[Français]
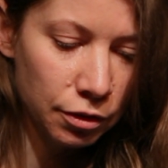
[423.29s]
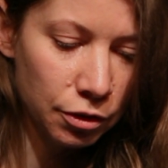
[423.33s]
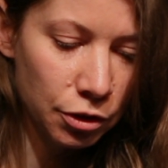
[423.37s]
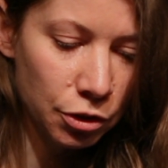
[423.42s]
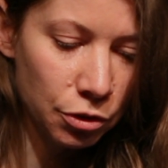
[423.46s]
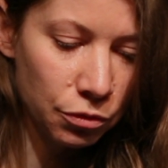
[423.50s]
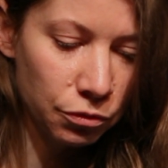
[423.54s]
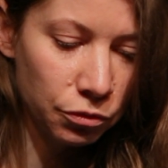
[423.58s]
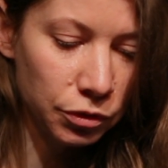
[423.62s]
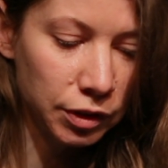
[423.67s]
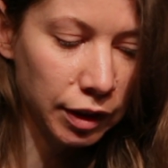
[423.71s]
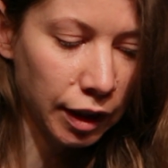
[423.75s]

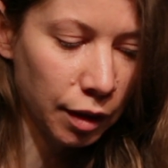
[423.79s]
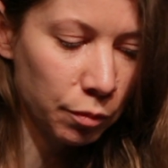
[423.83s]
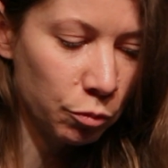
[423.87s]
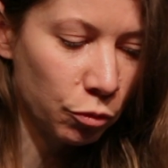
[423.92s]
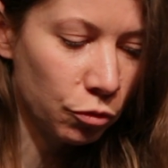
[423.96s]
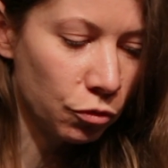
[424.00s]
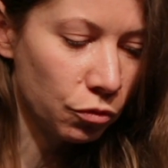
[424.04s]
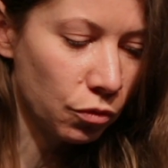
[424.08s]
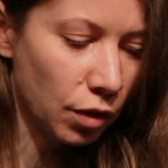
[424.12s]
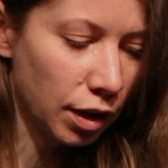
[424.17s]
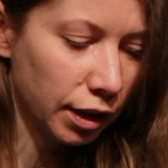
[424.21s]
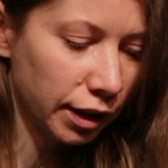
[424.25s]
Je voudrais
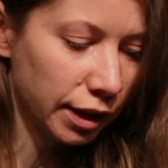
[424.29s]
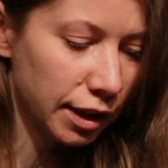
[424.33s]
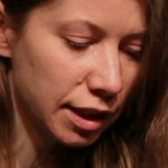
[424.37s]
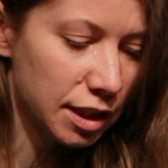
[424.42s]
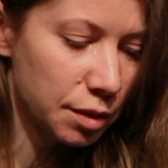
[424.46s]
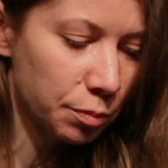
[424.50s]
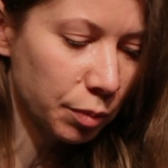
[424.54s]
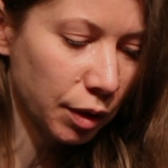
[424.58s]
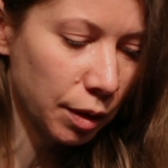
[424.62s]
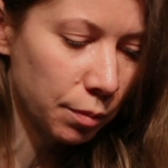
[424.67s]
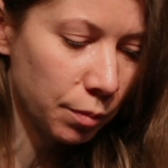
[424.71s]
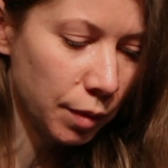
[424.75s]
pouvoir
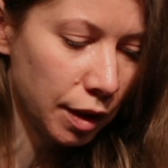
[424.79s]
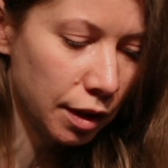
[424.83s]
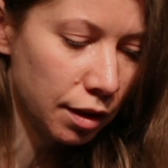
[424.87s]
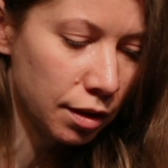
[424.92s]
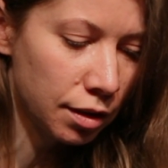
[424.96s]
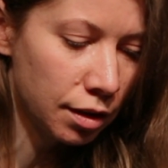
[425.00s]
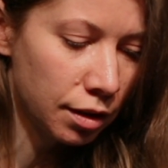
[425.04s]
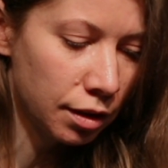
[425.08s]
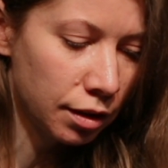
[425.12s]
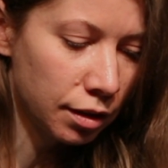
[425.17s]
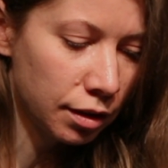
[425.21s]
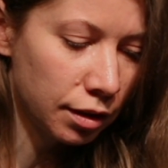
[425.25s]
exprimer
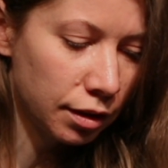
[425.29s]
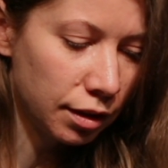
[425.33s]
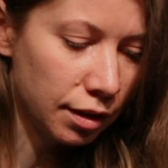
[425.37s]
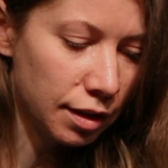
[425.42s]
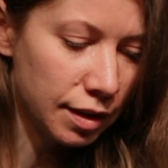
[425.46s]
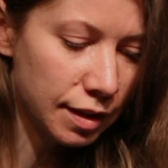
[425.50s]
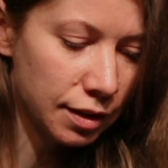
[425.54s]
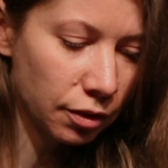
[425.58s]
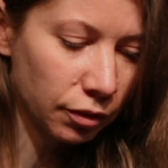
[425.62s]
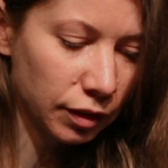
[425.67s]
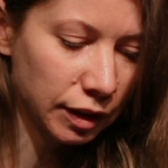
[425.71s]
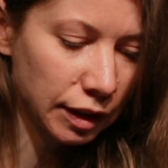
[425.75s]

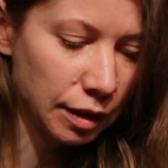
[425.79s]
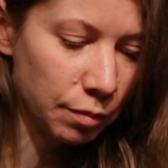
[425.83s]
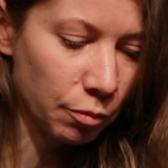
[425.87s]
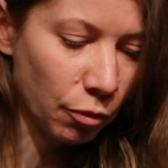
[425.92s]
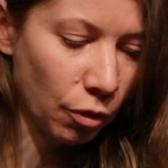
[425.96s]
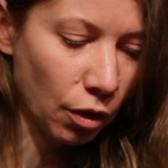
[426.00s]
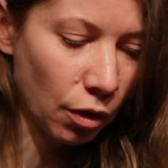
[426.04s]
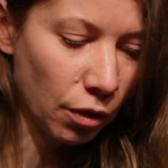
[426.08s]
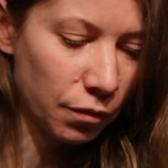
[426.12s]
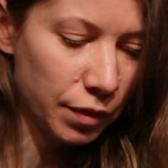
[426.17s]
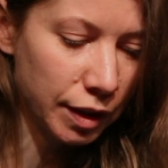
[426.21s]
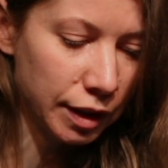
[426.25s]
les
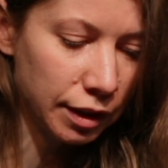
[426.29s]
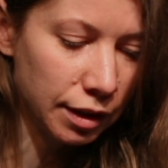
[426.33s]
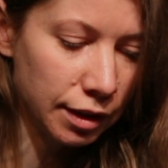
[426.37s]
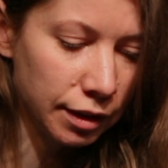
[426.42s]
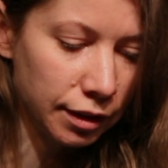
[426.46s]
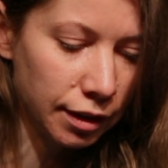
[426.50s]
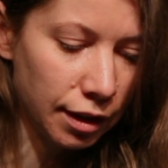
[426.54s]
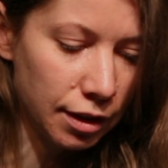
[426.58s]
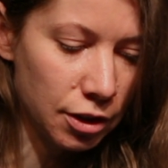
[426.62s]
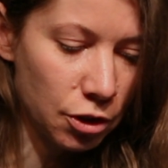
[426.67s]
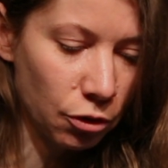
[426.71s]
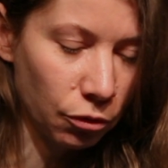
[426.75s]
sentiments avec
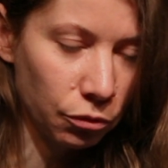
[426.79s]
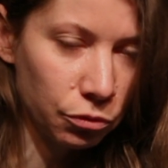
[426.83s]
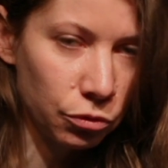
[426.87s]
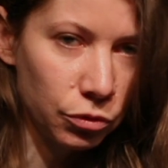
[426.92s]
lesquels j'en